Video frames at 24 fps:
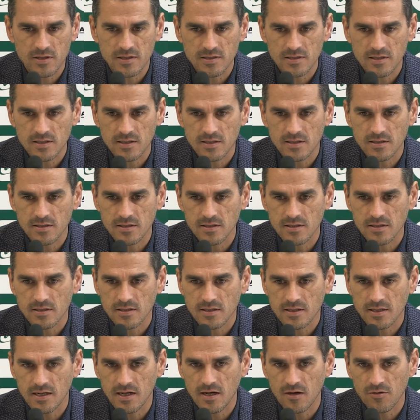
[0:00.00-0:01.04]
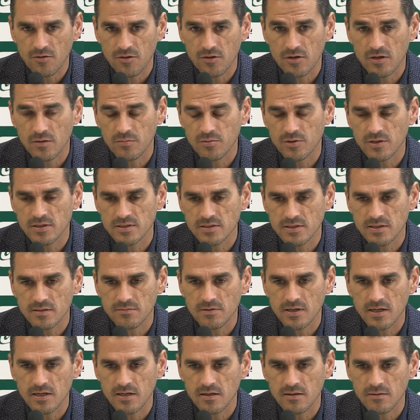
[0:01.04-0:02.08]
que, las opciones pueden ser
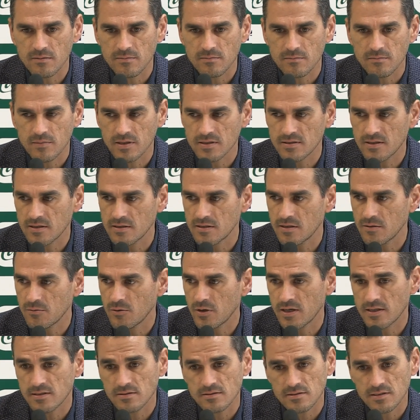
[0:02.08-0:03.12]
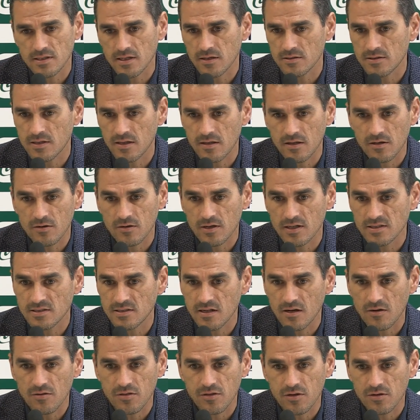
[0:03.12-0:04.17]
bastante buenas. Ya te digo que si
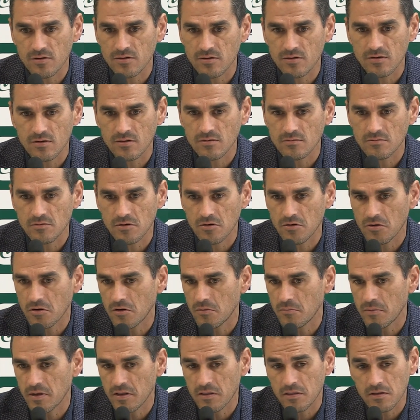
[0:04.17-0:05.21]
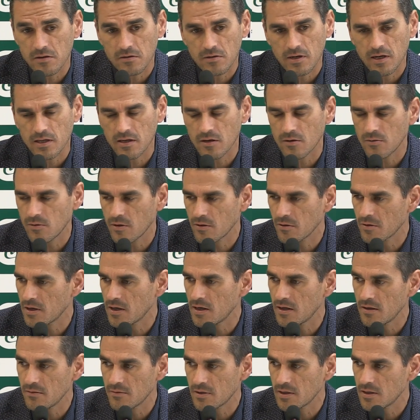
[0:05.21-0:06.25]
la opción no, nos convence o que haya jugadores
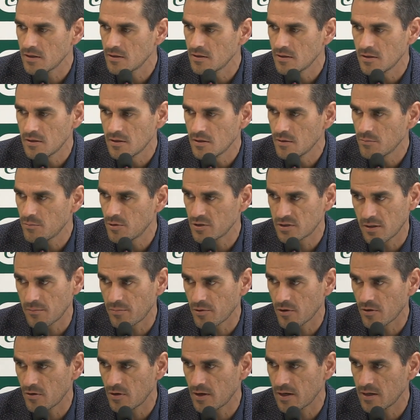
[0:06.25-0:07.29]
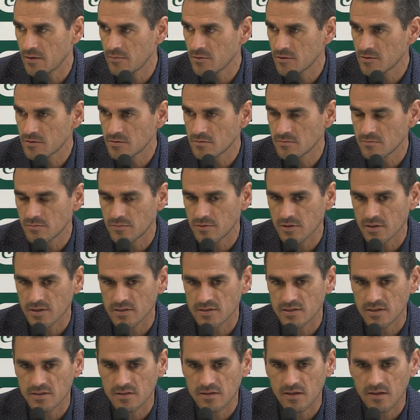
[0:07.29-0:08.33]
libres, pues tampoco lo haremos. Porque
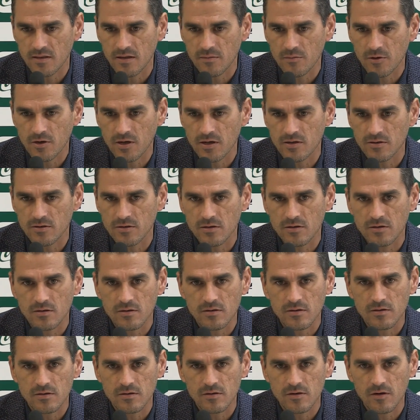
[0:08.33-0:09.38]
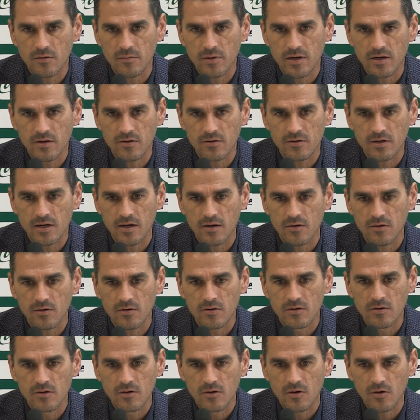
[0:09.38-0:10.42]
si entendemos que no, no mejora
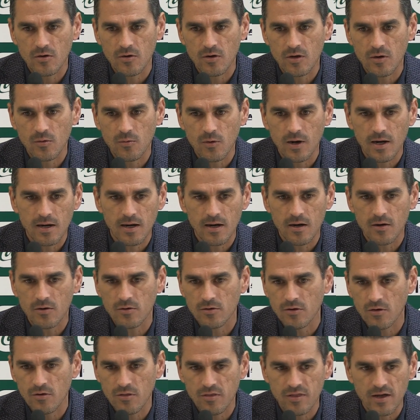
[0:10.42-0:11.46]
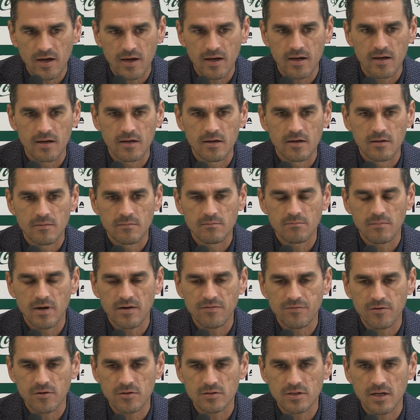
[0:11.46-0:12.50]
o, o iguala o nos da
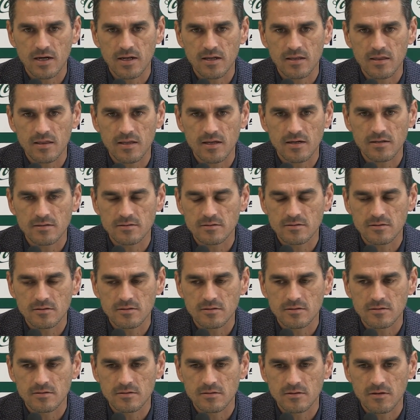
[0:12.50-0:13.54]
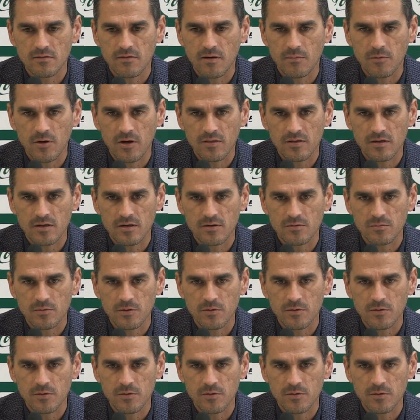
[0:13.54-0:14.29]
más fortaleza, no, no vamos a hacer ningún